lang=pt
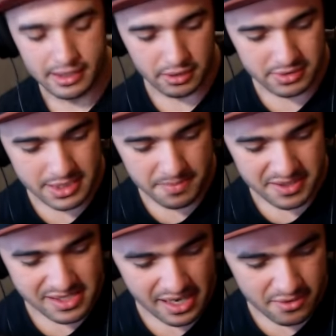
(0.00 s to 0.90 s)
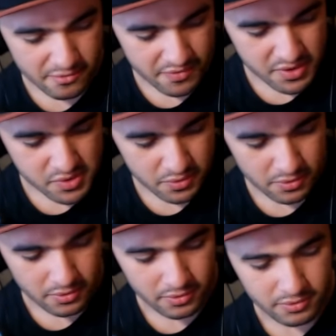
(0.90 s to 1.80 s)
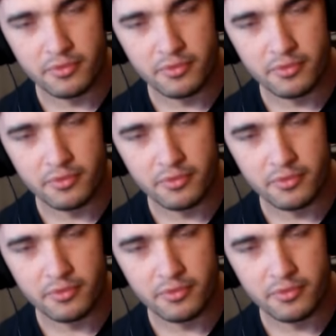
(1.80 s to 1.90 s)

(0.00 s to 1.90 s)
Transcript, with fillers: Então sempre que sair um vídeo,